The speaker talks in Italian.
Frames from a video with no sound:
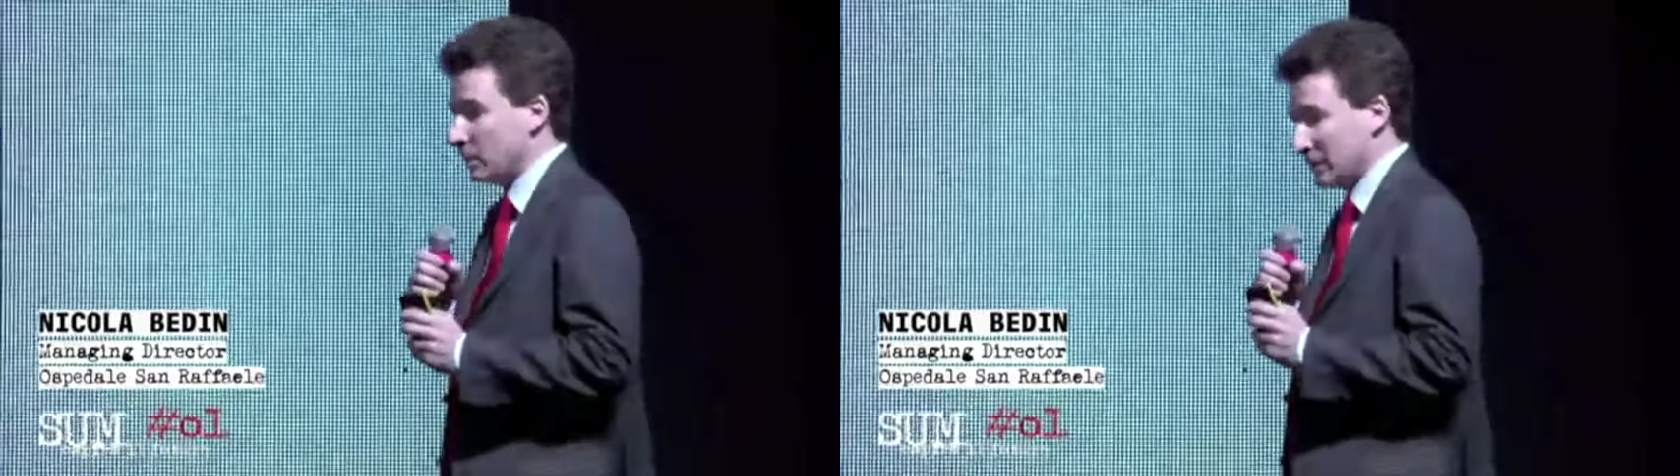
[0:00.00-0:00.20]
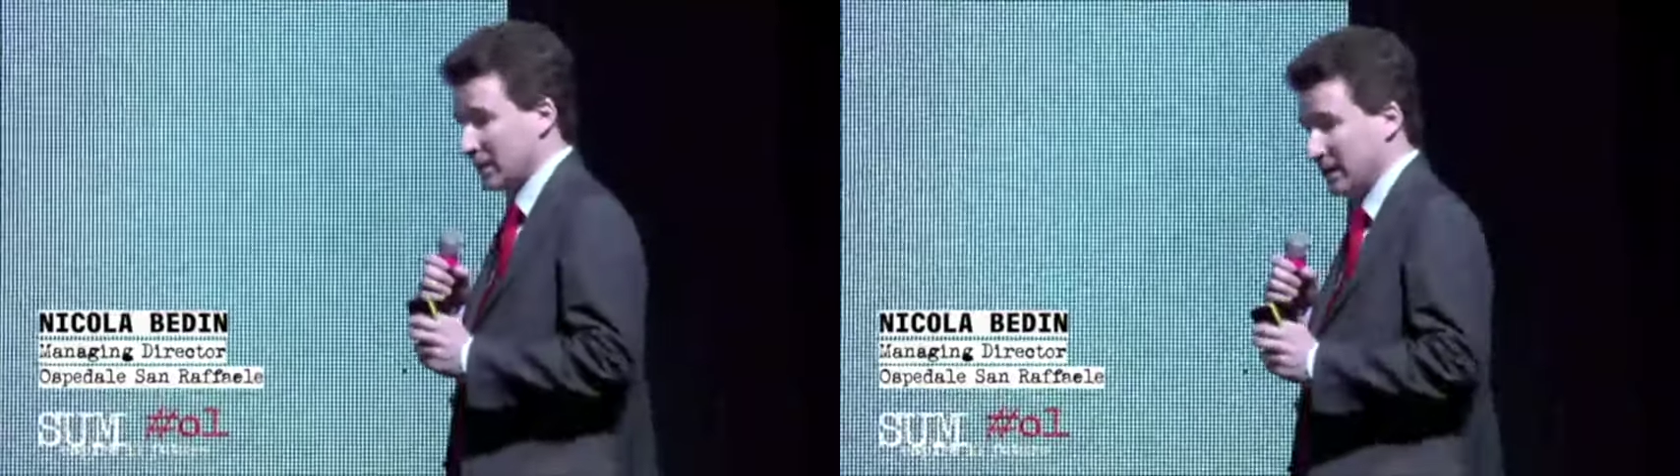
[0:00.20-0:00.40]

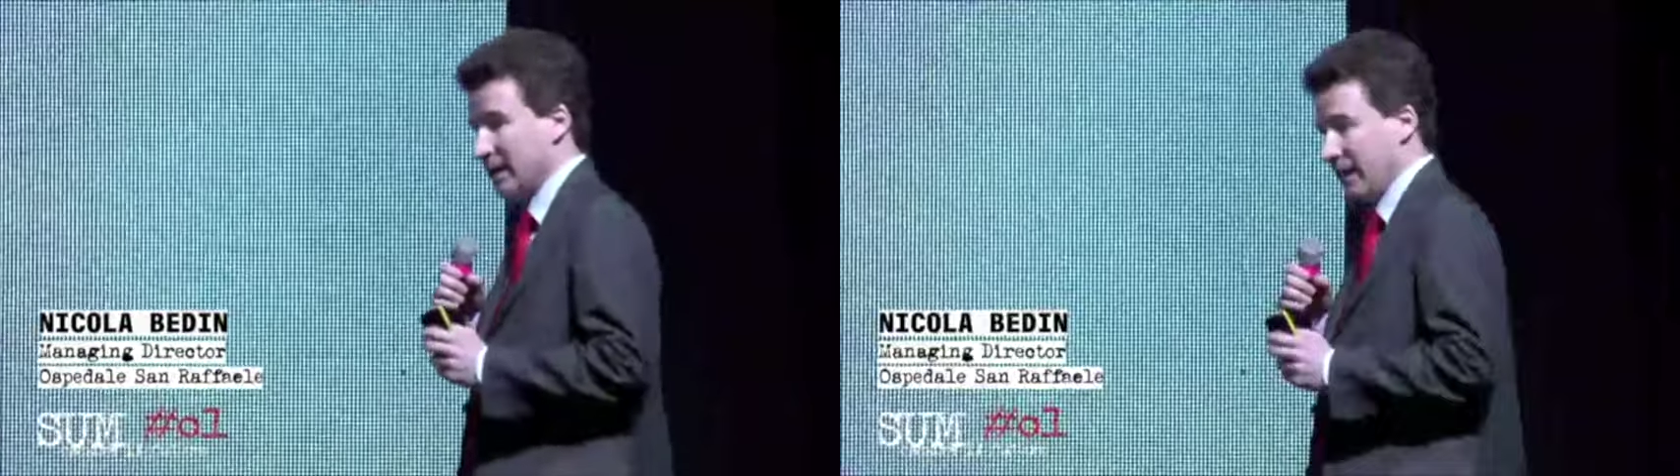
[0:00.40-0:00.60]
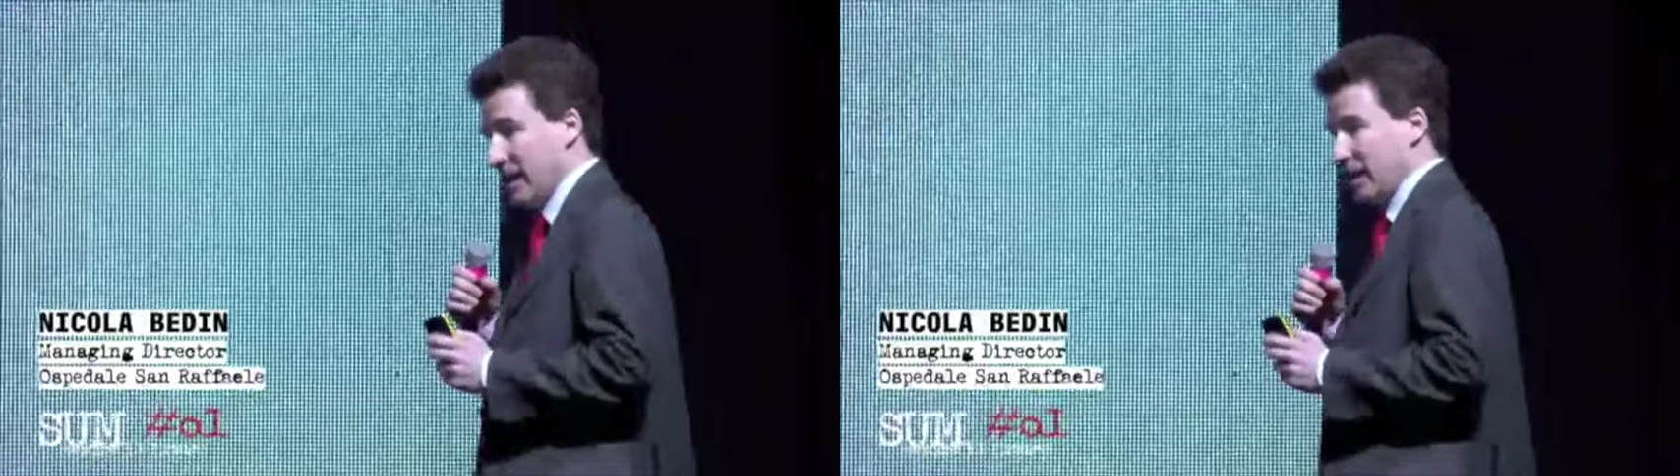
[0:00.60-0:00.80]
da
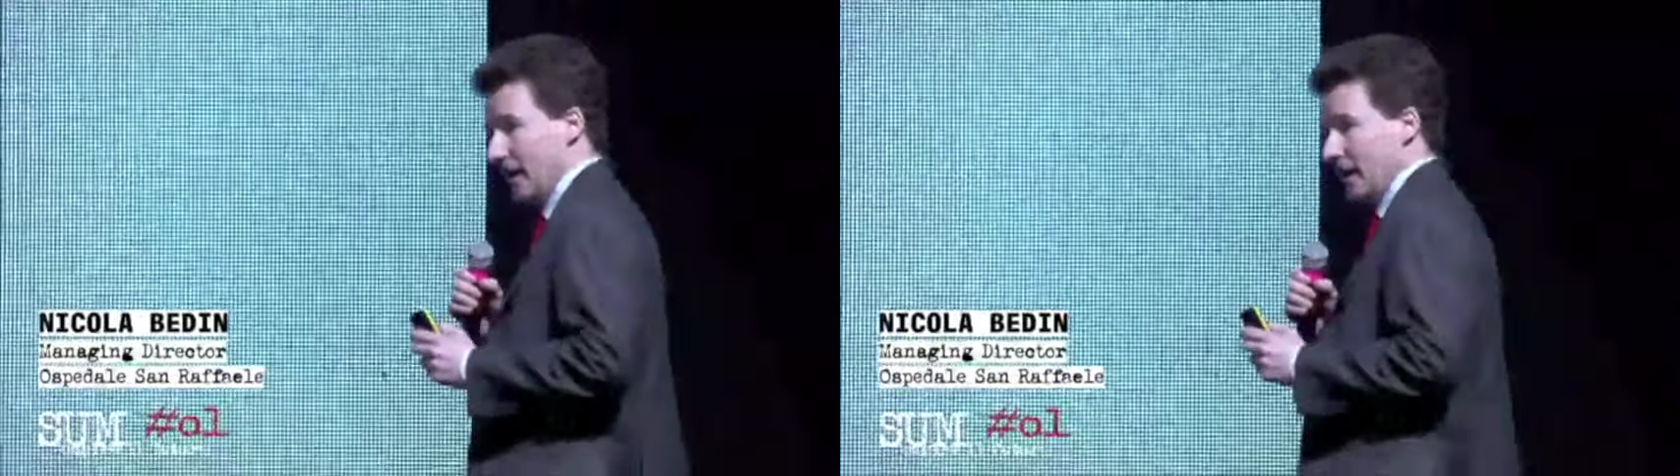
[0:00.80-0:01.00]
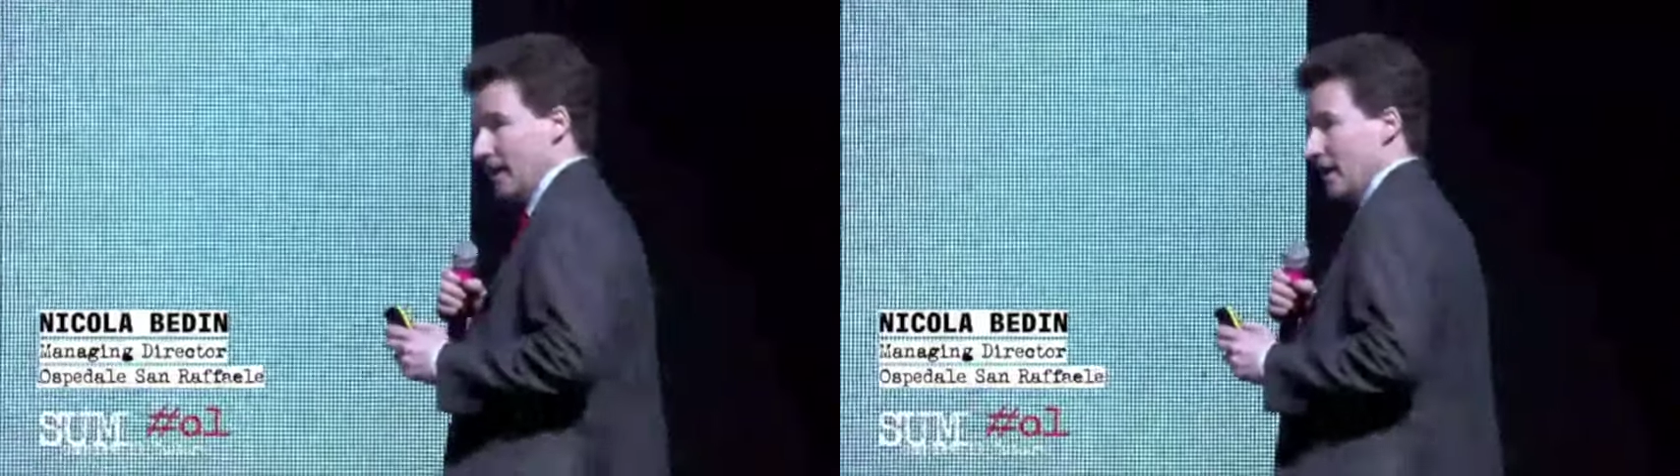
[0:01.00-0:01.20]

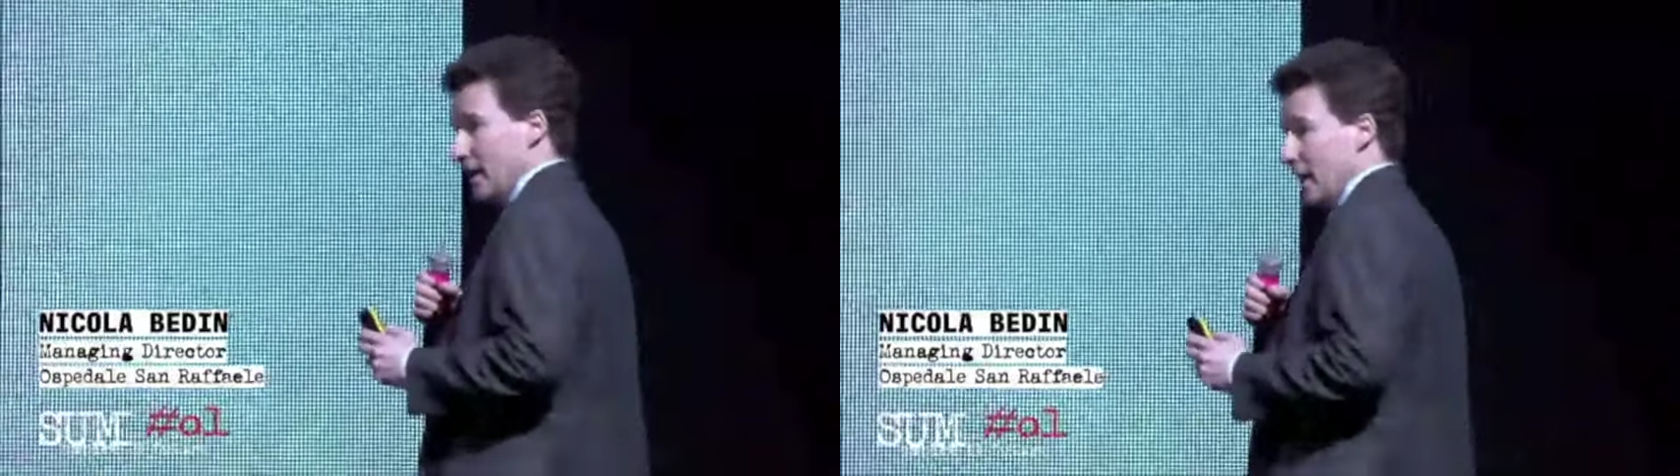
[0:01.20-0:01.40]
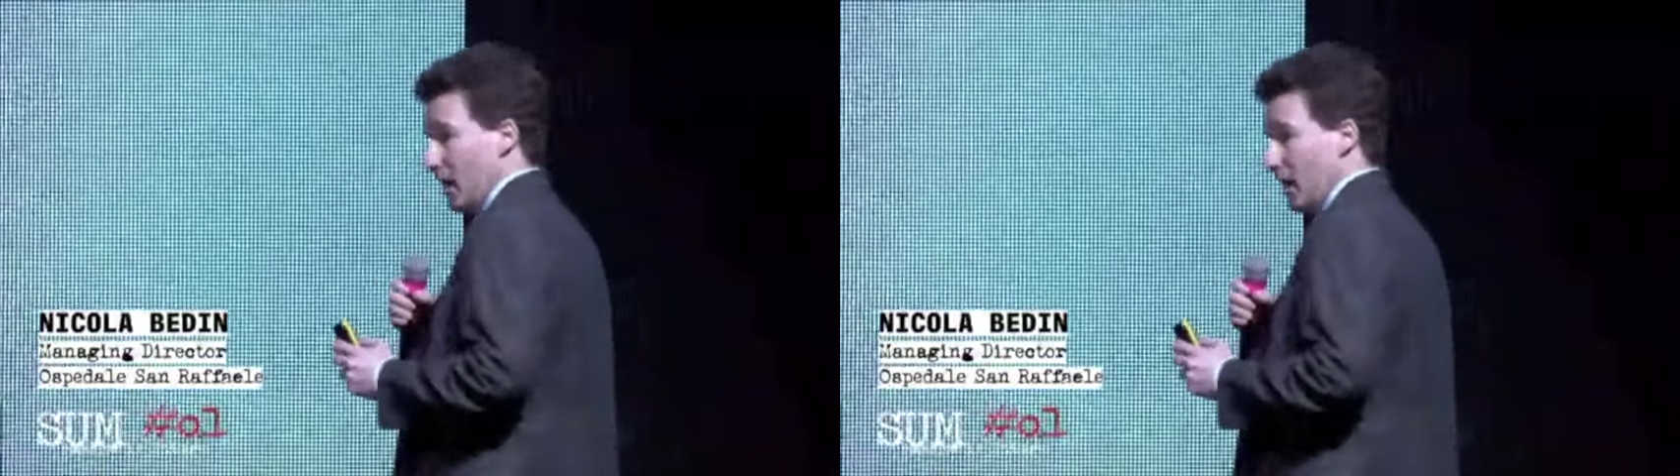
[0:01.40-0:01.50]
dedicare a